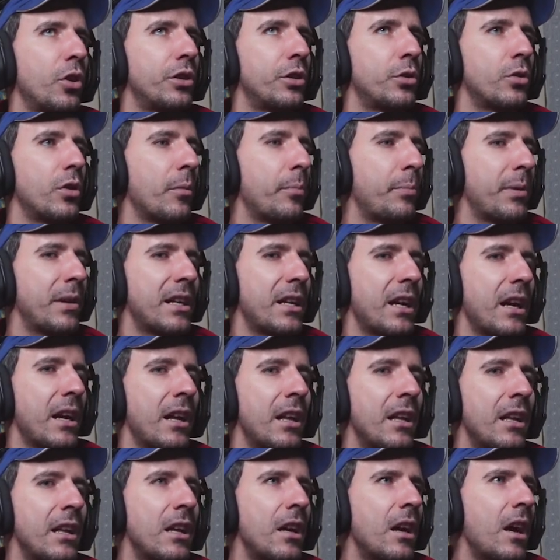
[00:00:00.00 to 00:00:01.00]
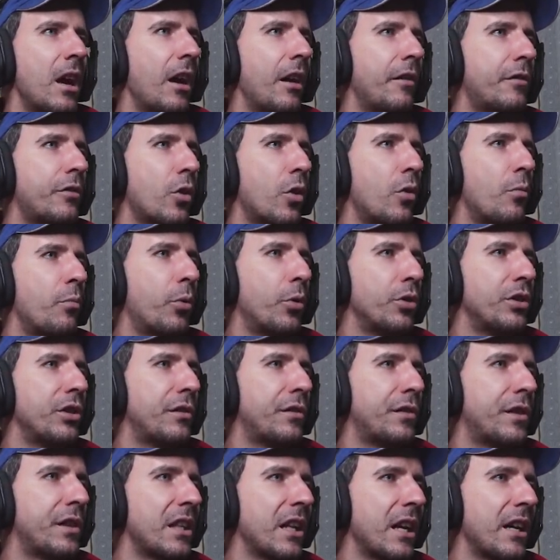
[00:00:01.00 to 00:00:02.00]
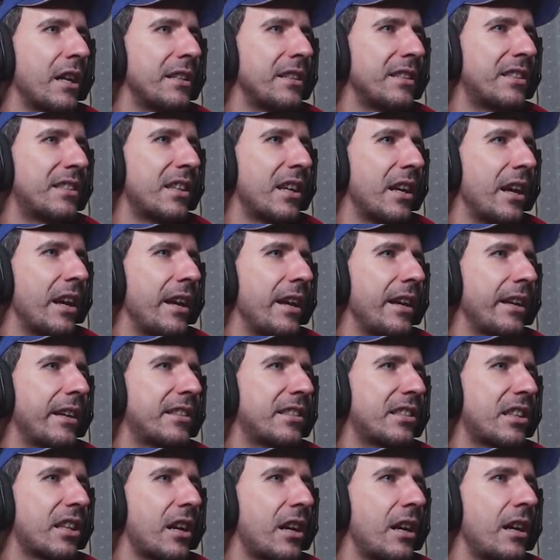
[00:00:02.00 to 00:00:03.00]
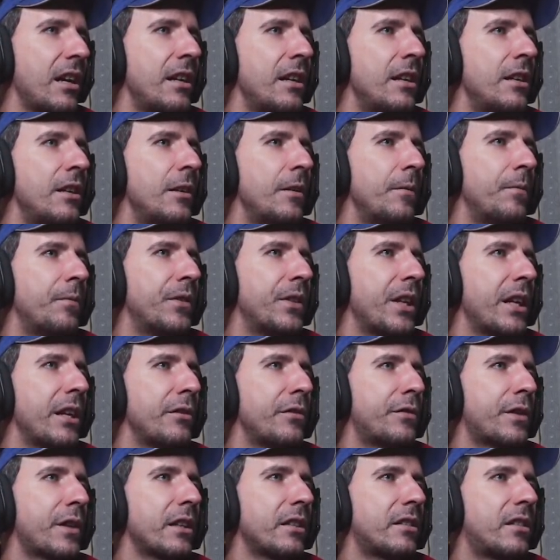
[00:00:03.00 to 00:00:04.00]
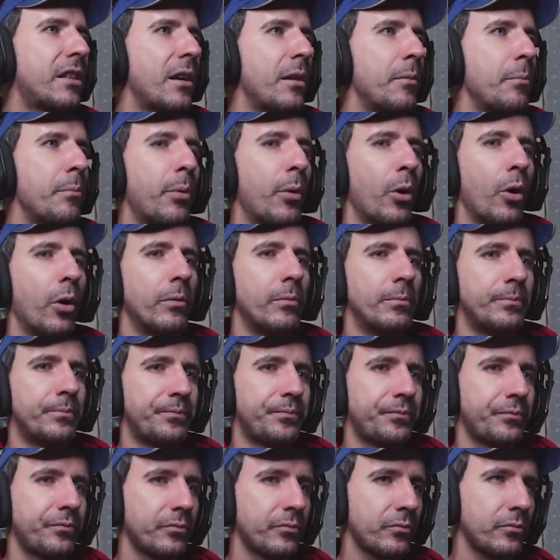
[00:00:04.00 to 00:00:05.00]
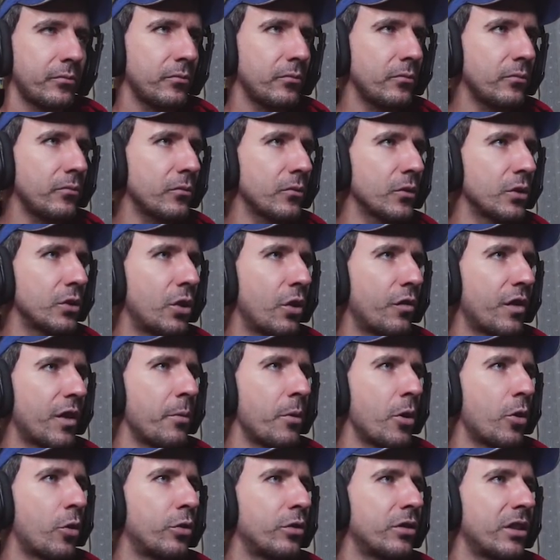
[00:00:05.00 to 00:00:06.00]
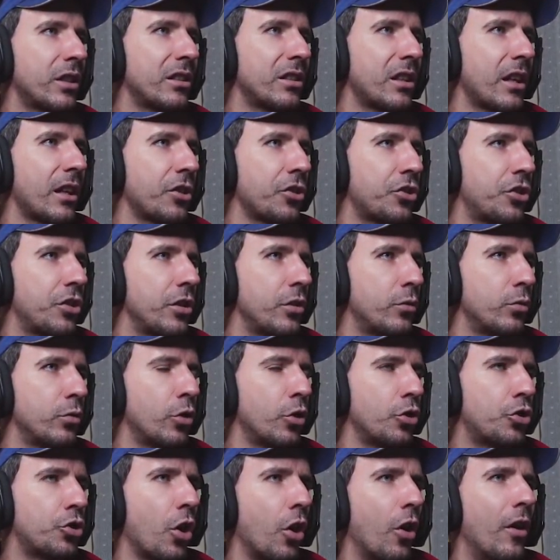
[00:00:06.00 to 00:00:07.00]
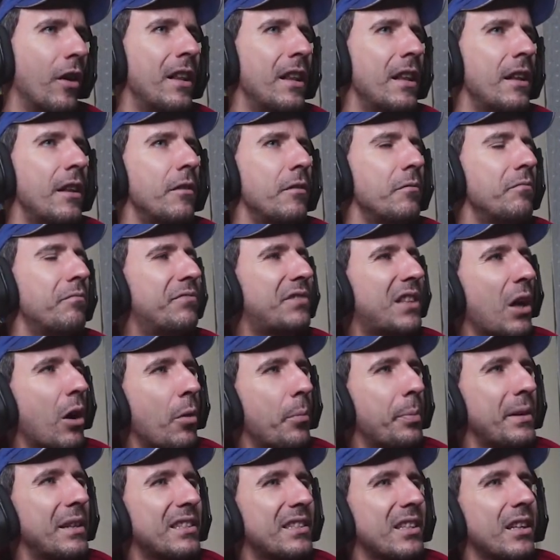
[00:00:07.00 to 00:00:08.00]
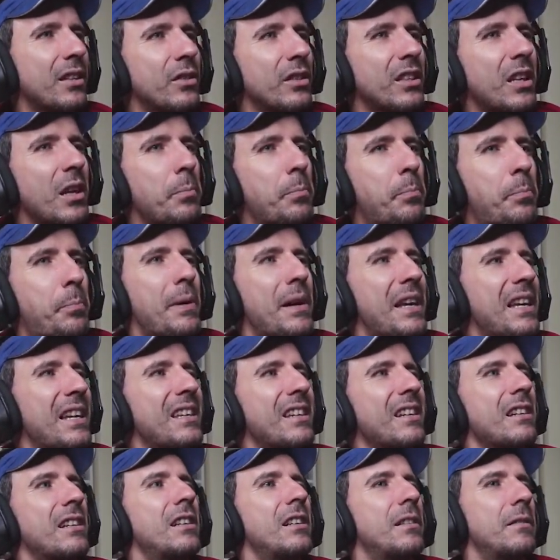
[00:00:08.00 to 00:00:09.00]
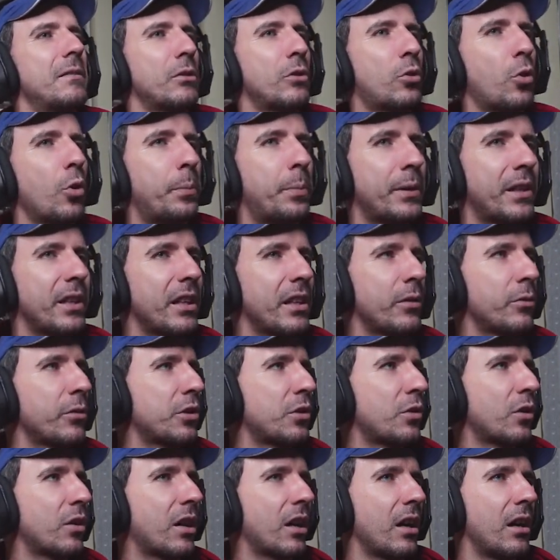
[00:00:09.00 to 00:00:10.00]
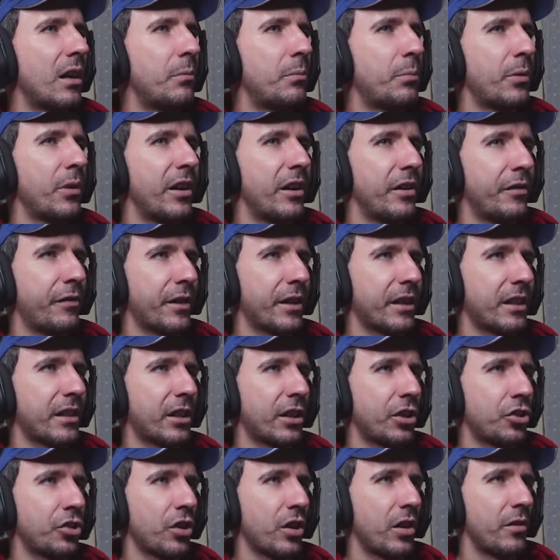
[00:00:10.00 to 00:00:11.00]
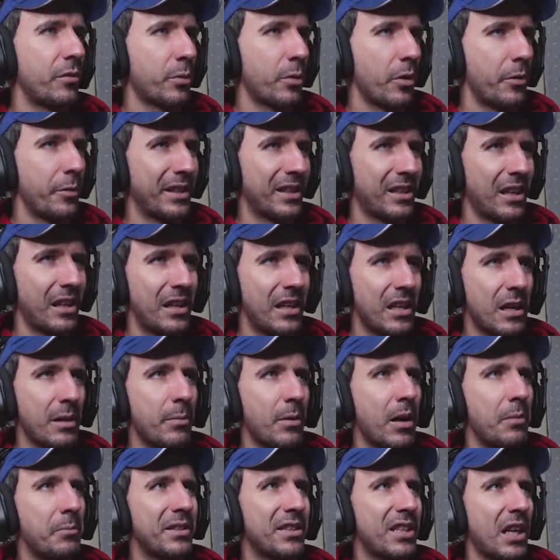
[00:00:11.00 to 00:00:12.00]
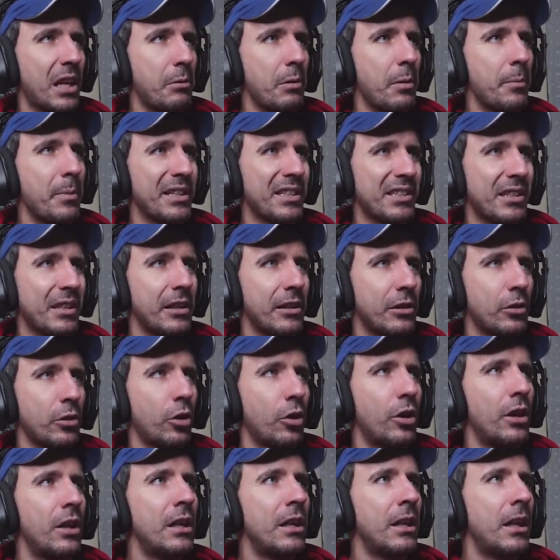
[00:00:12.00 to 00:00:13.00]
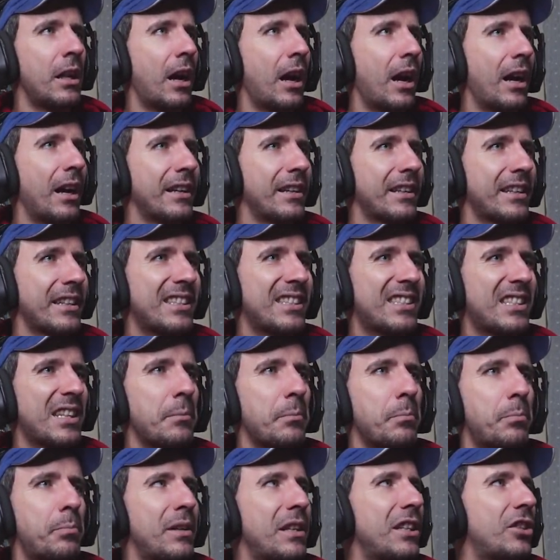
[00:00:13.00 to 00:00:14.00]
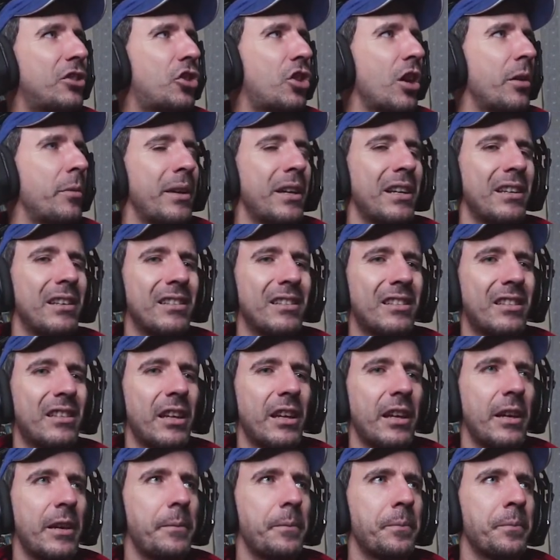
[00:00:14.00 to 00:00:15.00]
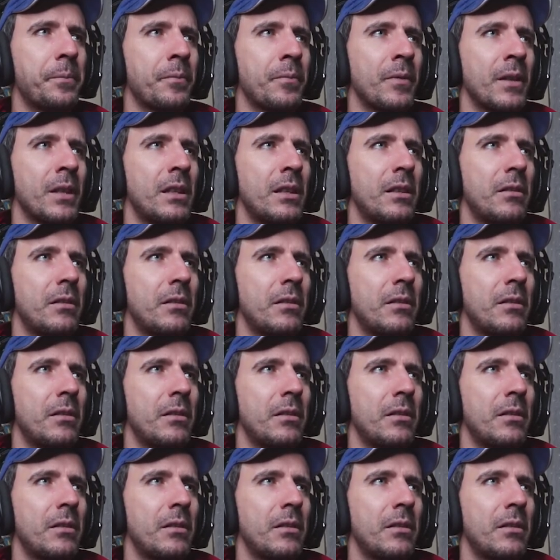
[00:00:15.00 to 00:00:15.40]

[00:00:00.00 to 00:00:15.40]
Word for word: episodi non appena avrò un po' di finanze extra nel frattempo dovremo accontentarci di tutto ciò stavo pensando che per coprire questo campo e far crescere probabilmente l'erba mi sarebbe bastato anche semplicemente